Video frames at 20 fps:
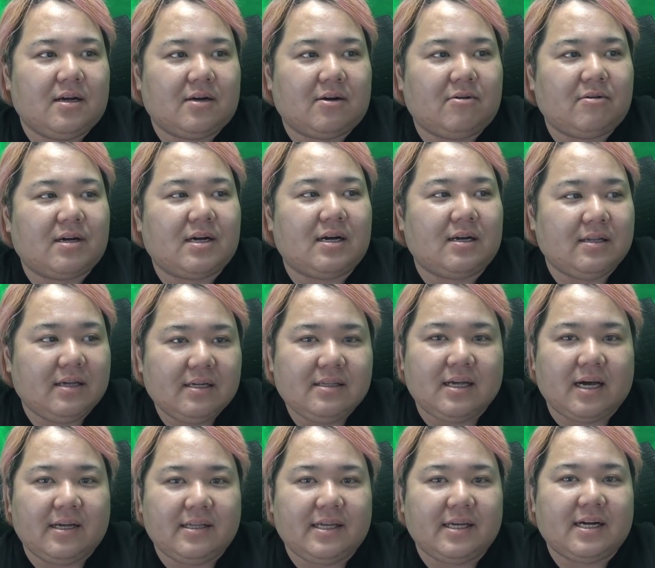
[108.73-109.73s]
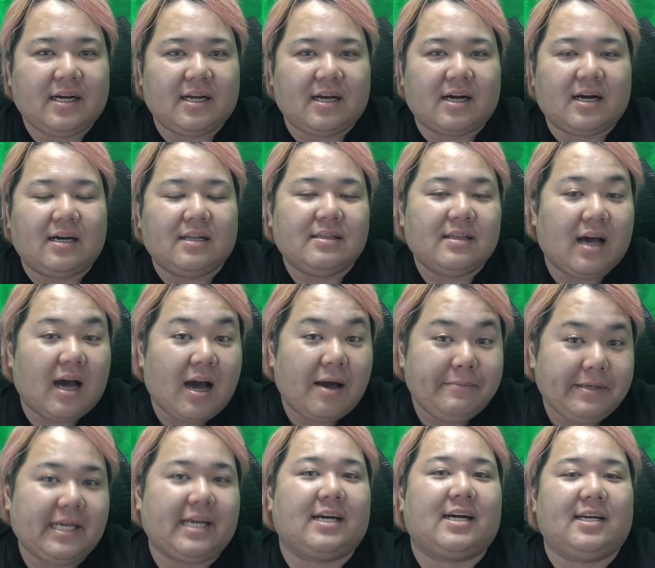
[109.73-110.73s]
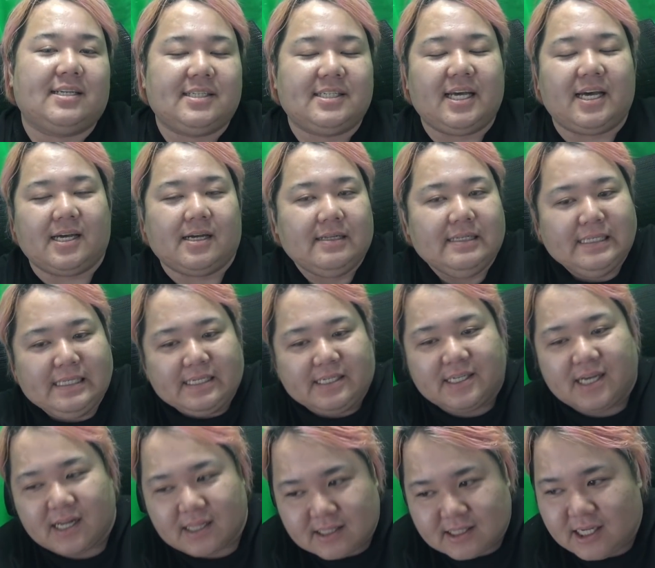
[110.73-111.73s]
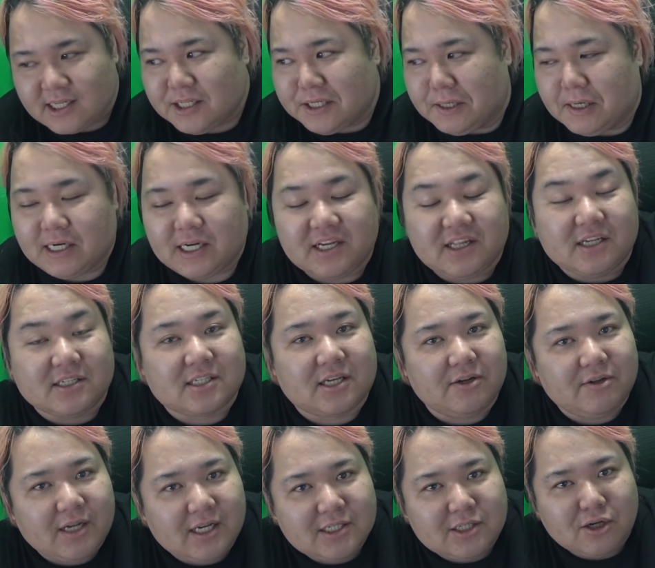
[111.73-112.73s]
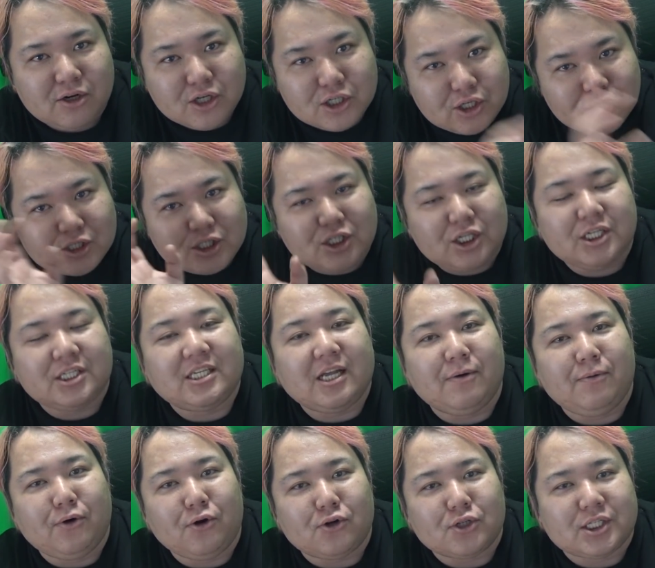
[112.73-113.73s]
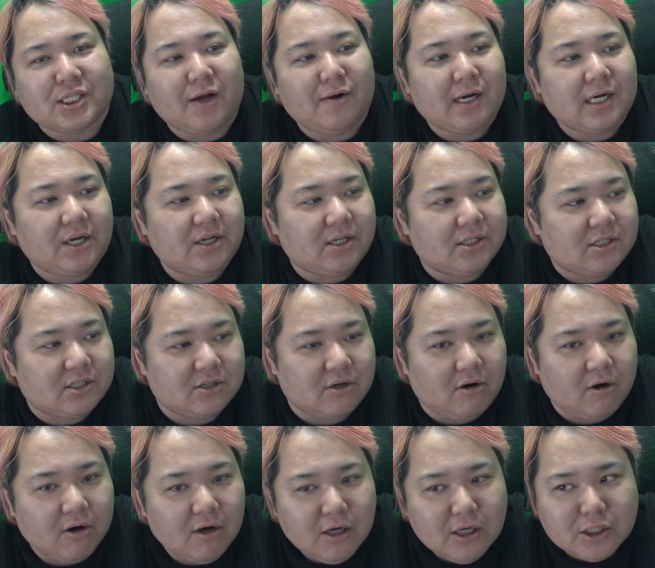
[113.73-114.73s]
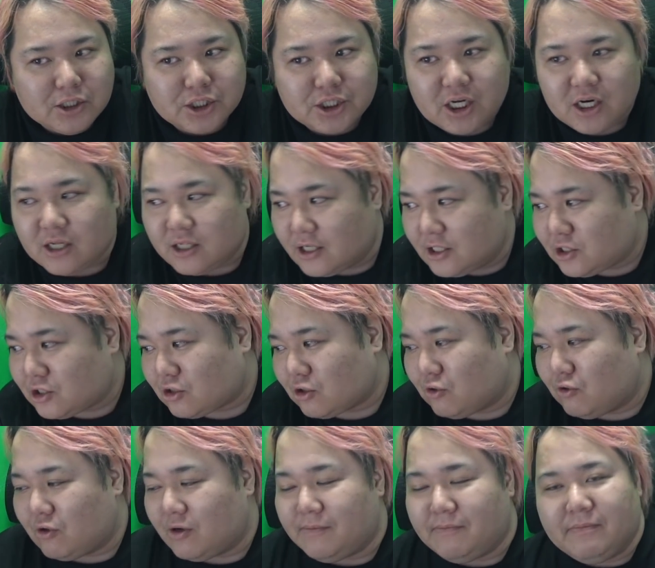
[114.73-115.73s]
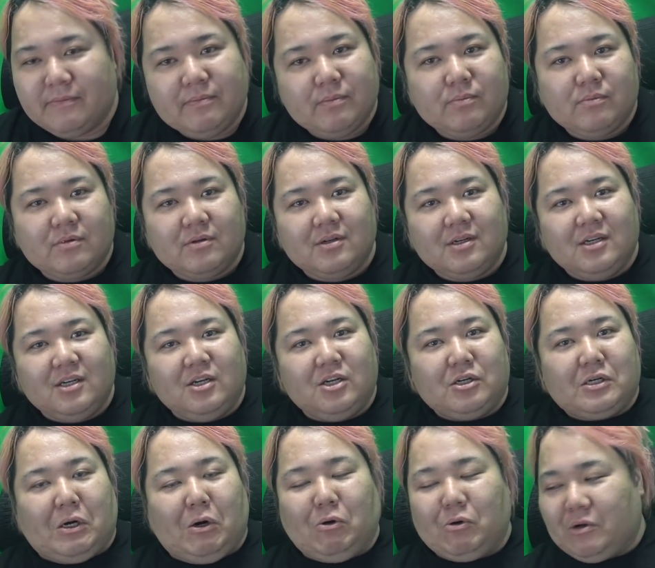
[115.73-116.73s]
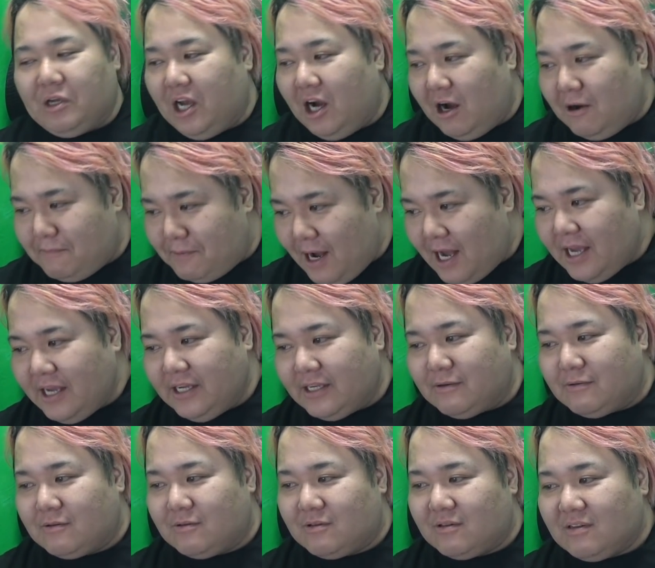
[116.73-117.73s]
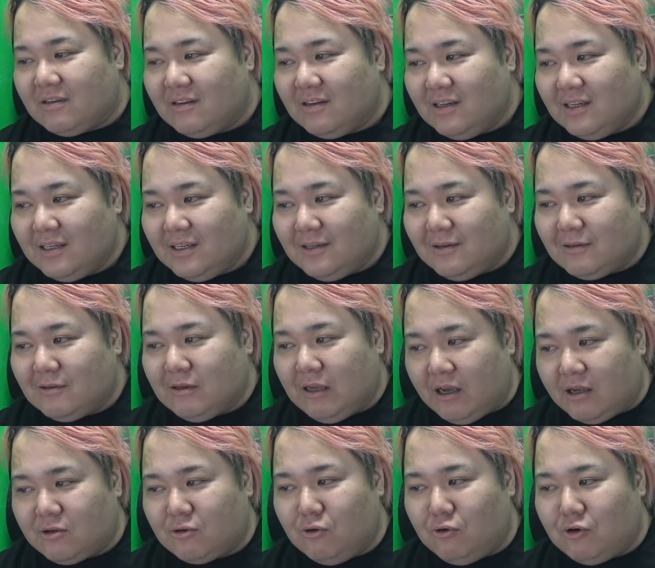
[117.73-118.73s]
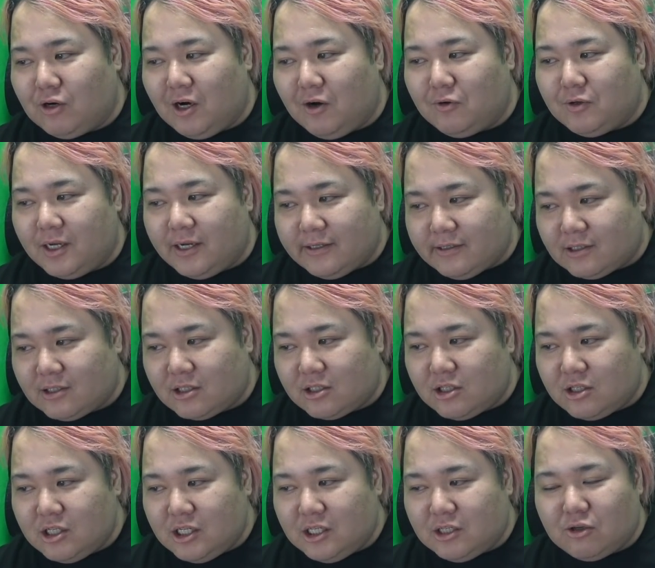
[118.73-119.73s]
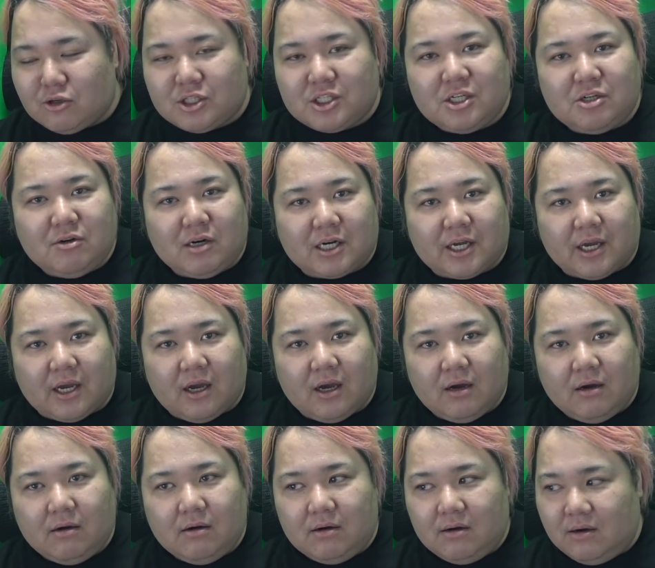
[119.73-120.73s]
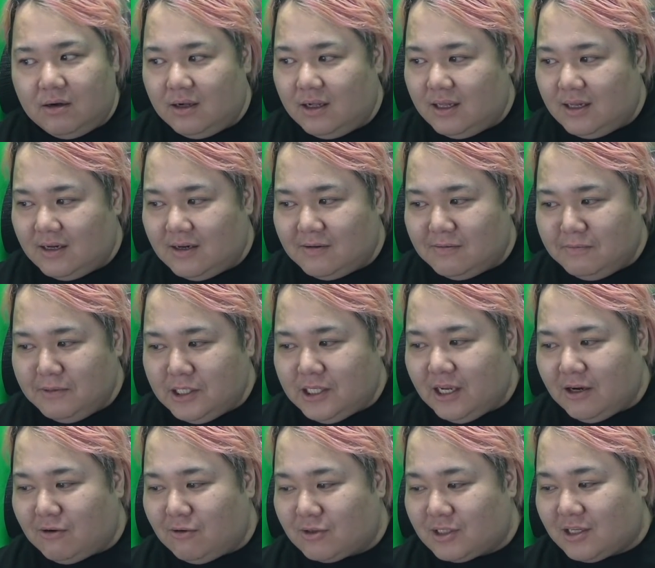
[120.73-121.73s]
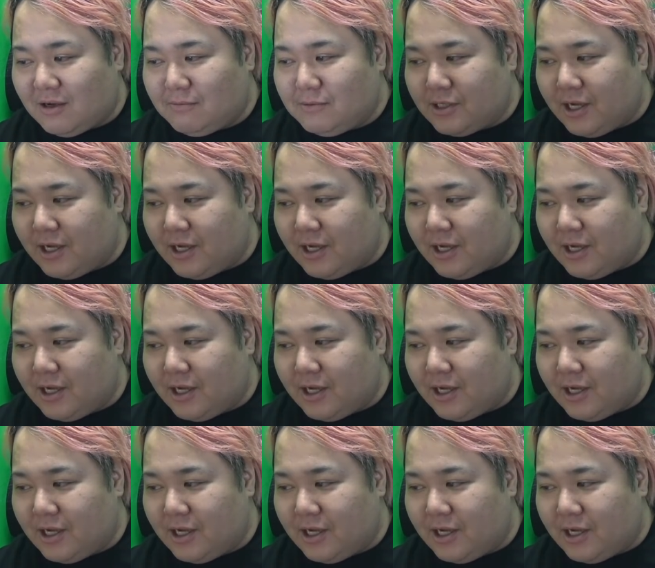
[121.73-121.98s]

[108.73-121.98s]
これからね、抱いていかなあかんなーみたいな感じでやってたわけですけどね。その人のツイッターフォローしたわけですよ。したらね、ちょっとこれ、これやばいね、動画をね、ツイートしてるわけ。見てこのサム